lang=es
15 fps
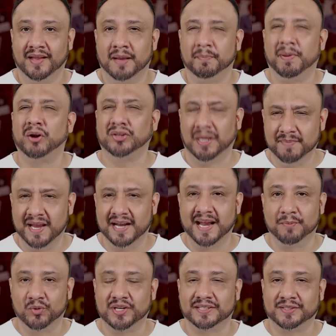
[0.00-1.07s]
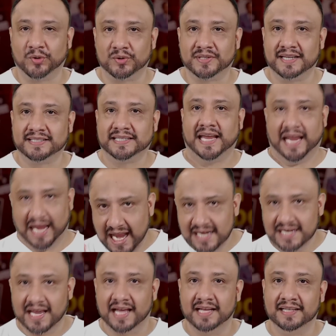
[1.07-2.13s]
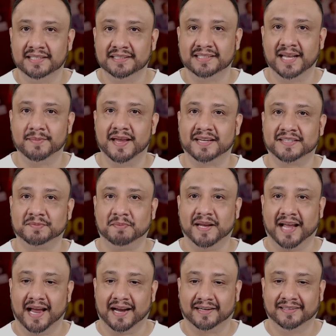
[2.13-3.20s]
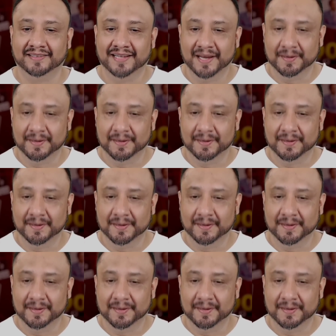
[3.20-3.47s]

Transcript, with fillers: pero también hay muchas cosas que ella debe explicar.